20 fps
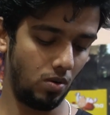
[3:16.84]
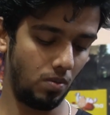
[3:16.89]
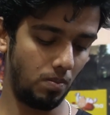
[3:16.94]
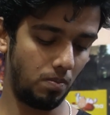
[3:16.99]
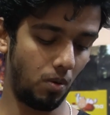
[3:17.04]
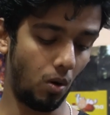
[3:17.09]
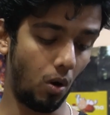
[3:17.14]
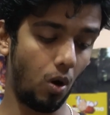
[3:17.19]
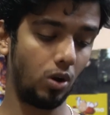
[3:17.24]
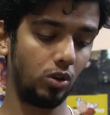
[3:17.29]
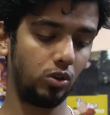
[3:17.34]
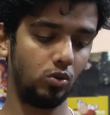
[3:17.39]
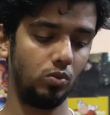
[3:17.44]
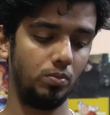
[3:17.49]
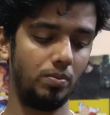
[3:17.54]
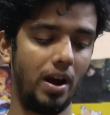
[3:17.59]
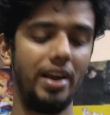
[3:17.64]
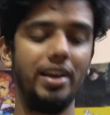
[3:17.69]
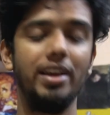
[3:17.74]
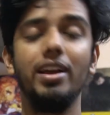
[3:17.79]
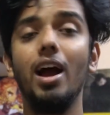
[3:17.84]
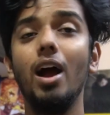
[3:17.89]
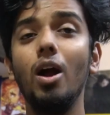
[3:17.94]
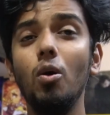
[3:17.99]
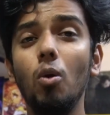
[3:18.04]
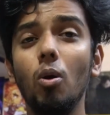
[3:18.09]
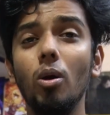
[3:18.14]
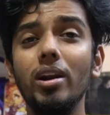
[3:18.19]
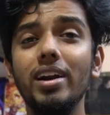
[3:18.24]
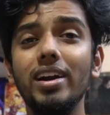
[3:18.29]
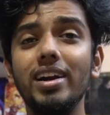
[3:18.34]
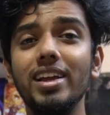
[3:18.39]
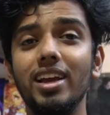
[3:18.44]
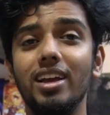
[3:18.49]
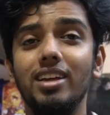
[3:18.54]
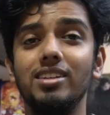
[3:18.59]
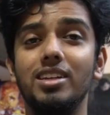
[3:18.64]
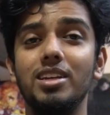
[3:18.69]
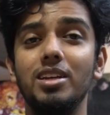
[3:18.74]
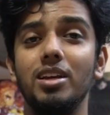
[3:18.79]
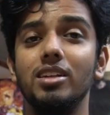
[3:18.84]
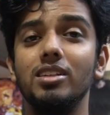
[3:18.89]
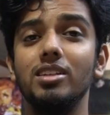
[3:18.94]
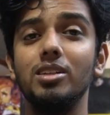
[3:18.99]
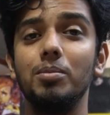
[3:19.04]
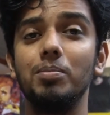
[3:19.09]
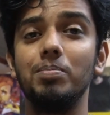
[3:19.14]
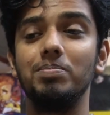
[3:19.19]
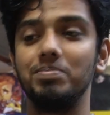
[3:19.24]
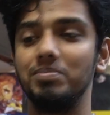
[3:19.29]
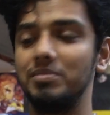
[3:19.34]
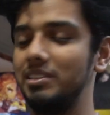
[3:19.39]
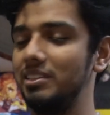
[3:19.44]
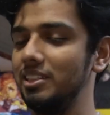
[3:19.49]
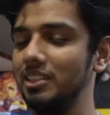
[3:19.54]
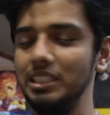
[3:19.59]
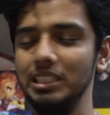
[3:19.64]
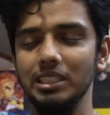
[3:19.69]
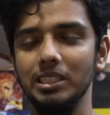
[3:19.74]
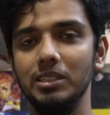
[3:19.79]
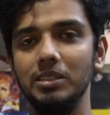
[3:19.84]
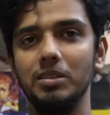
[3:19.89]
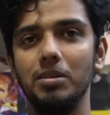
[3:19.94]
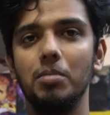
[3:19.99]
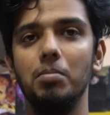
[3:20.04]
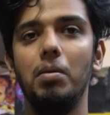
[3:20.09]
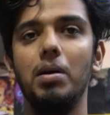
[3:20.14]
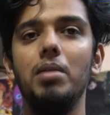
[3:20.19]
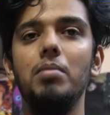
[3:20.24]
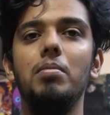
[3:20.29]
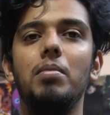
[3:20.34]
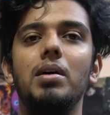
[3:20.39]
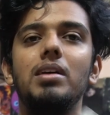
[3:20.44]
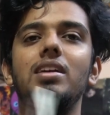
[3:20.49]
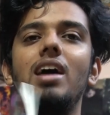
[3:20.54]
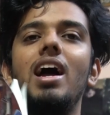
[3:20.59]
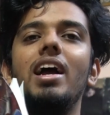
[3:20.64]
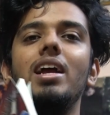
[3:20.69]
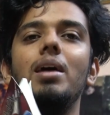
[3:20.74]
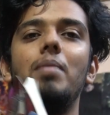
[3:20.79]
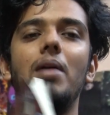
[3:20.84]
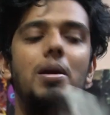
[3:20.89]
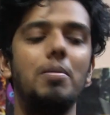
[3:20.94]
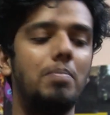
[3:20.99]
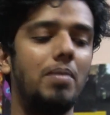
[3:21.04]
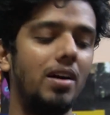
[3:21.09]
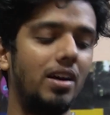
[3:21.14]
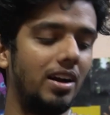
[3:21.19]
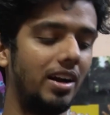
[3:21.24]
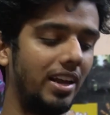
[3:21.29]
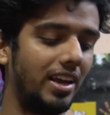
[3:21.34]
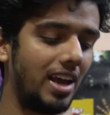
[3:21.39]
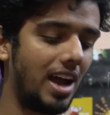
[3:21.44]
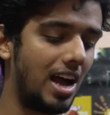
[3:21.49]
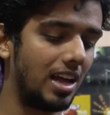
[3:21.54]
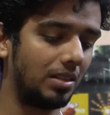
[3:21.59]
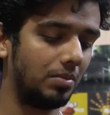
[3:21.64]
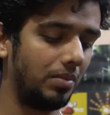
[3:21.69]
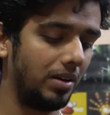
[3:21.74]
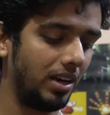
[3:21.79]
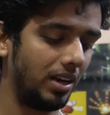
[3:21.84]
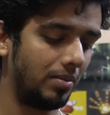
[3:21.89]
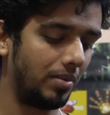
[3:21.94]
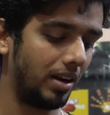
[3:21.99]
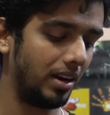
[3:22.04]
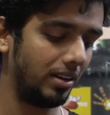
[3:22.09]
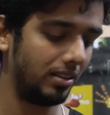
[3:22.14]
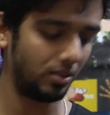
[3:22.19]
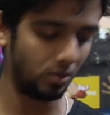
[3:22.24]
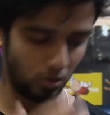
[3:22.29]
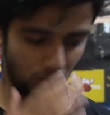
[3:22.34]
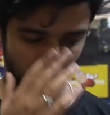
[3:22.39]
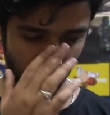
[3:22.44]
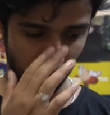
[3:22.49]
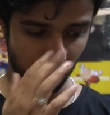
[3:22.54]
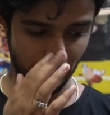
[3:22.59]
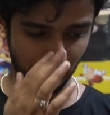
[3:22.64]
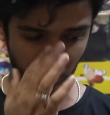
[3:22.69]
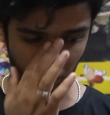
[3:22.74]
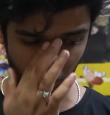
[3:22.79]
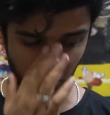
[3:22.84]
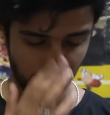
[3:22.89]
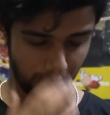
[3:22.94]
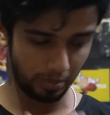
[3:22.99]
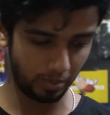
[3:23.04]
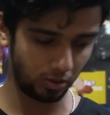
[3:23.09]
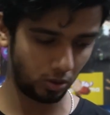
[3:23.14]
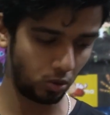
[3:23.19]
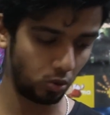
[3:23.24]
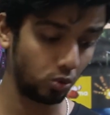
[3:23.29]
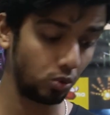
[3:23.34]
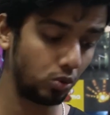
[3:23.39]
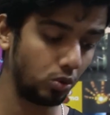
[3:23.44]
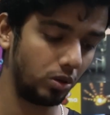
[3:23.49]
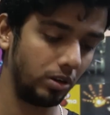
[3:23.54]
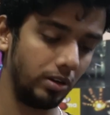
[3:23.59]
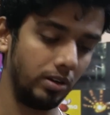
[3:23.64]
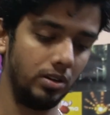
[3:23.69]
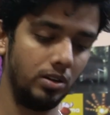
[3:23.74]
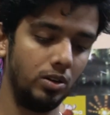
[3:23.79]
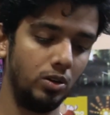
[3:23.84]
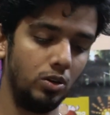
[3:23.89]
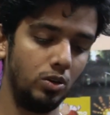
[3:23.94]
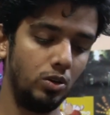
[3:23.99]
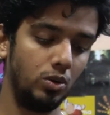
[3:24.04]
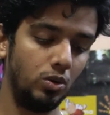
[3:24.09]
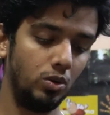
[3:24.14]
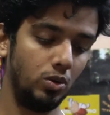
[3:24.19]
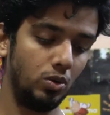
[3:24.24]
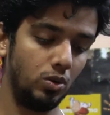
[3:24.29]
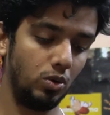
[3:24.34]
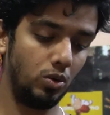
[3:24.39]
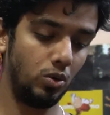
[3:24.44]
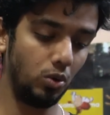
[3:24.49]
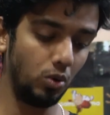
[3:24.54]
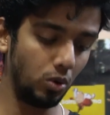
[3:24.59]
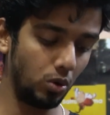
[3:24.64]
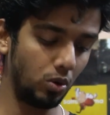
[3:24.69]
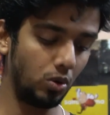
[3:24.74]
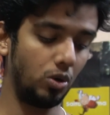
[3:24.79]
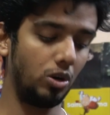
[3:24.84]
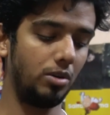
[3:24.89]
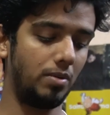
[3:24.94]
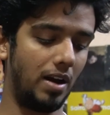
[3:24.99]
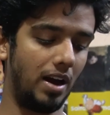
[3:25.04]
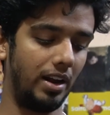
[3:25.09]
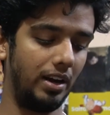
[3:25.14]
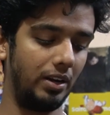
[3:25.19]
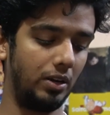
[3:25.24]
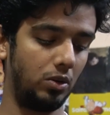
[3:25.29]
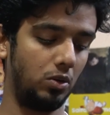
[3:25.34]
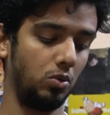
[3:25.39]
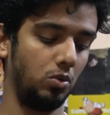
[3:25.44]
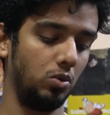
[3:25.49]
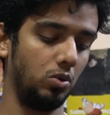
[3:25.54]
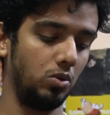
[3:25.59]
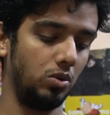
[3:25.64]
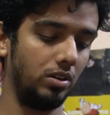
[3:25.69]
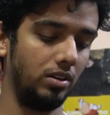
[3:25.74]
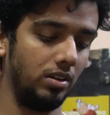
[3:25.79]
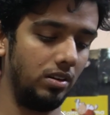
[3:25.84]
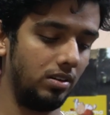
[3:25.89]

बहुत भाई क्या क्वालिटी है इसकी ऐसे मन मजा आ गया भाई पकड़ के हाथ में भाई ओह माई गॉड टू गुड टू गुड भाई टू गुड